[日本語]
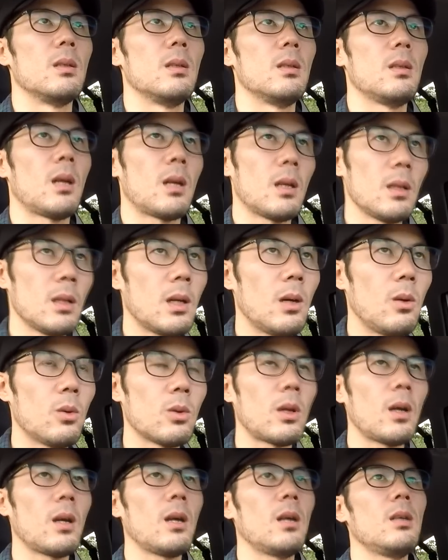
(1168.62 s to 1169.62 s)
なかなか
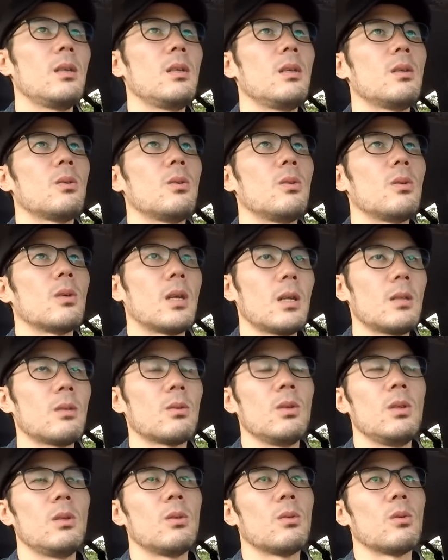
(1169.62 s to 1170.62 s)
お互いにこうガッ
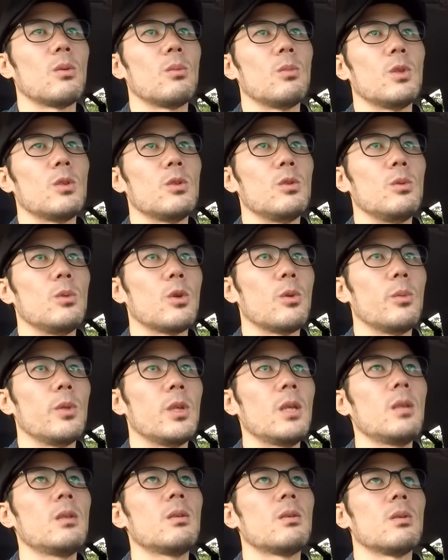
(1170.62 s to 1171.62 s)
といいところまで踏み込め
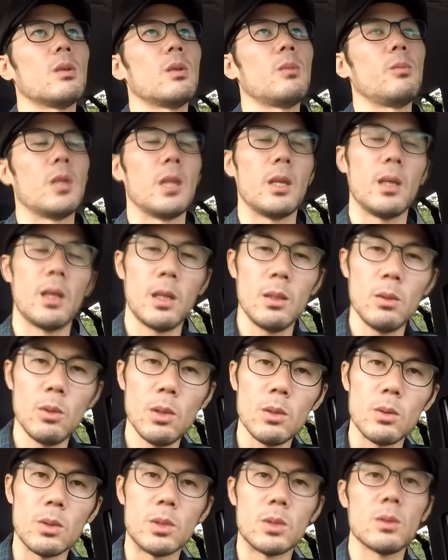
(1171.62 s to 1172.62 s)
ないっていうので、まあ、恋愛と
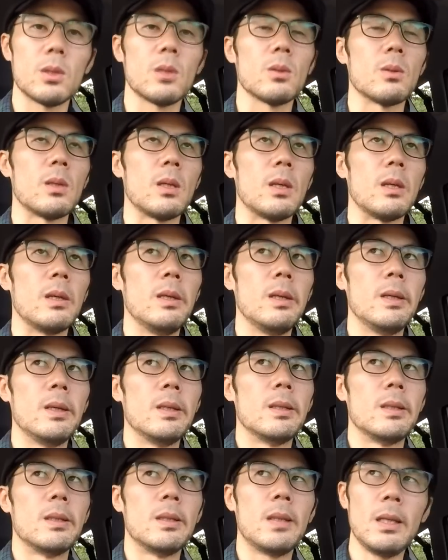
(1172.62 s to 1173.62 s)
かと一緒なので
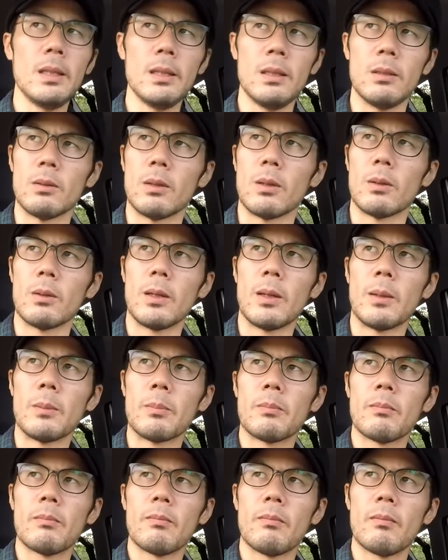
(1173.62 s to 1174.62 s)
何て言うんだろうね
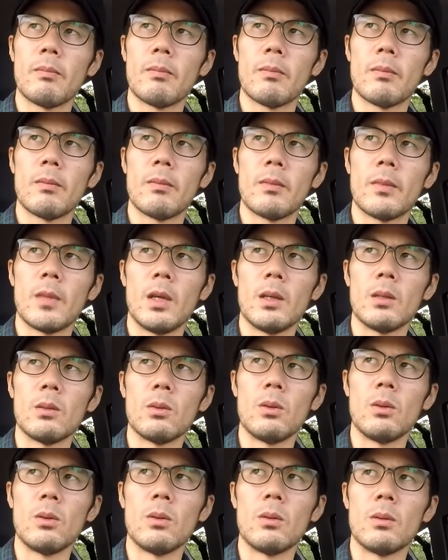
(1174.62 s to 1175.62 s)
あ
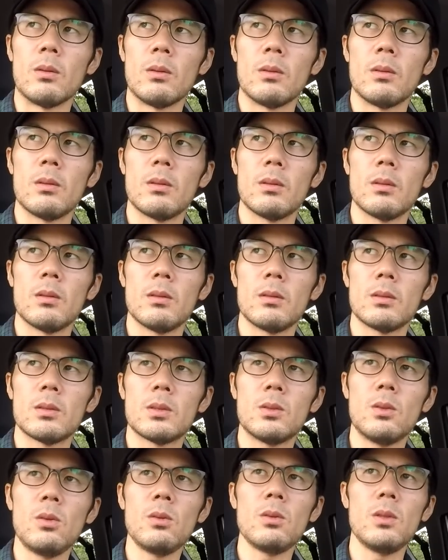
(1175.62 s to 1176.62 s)
の
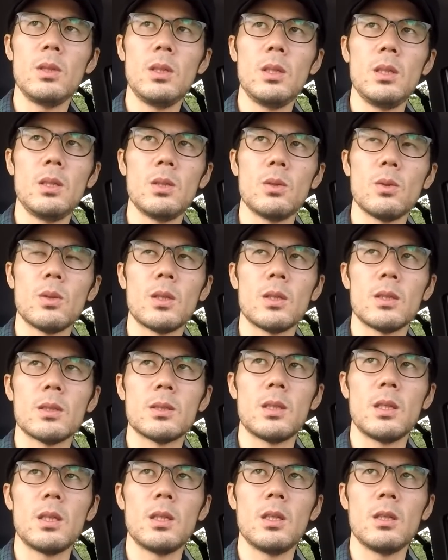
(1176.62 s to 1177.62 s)
すごくいい人だな
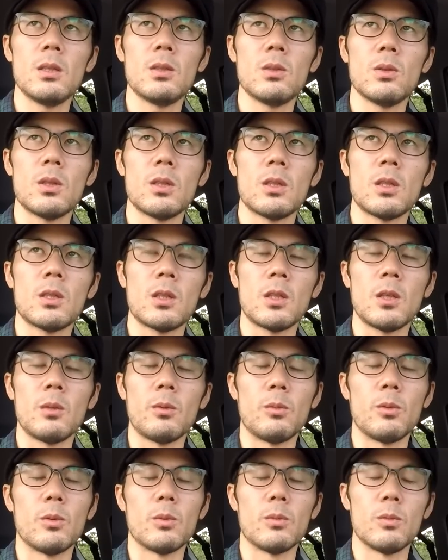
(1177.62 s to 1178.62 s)
素敵な人だな例え
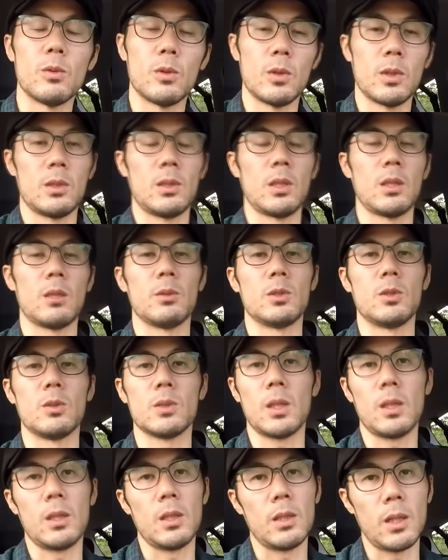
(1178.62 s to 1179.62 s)
ば僕が例えば女
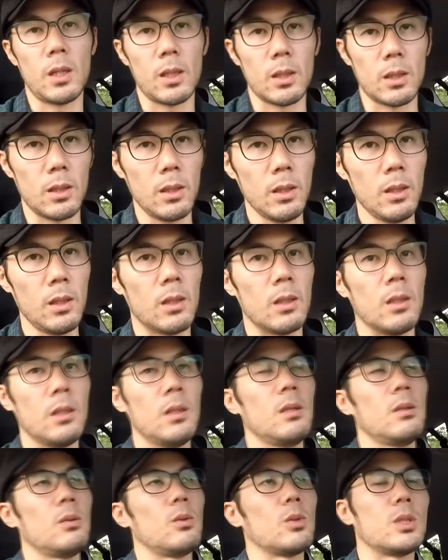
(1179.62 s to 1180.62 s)
性に出会って
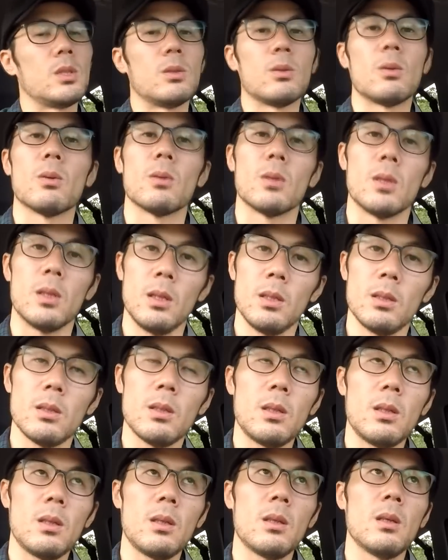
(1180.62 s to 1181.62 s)
独身の頃にね
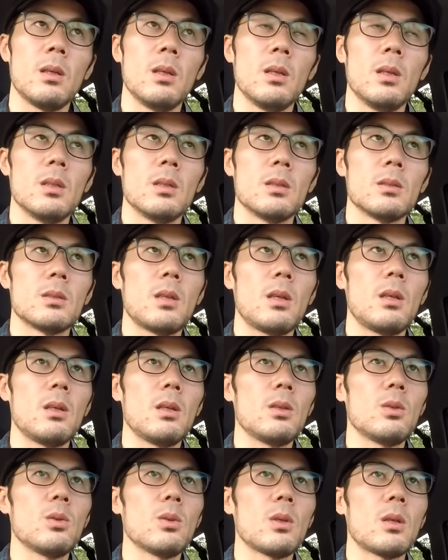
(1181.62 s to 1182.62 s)
で素敵
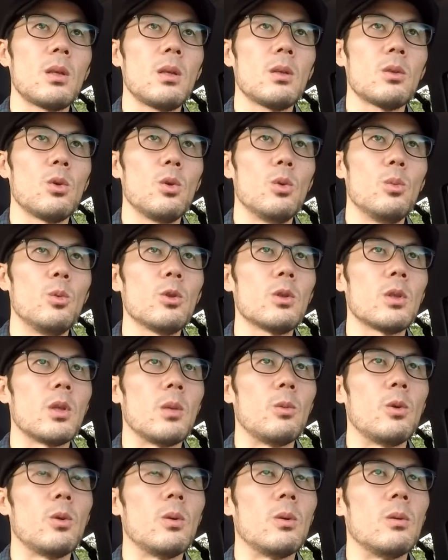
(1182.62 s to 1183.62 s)
な人だなと思っ
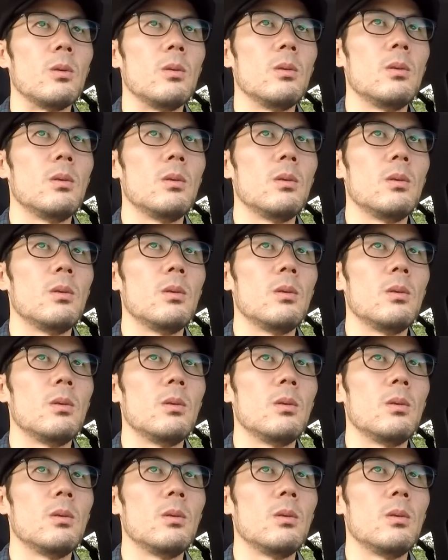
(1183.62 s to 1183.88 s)
ても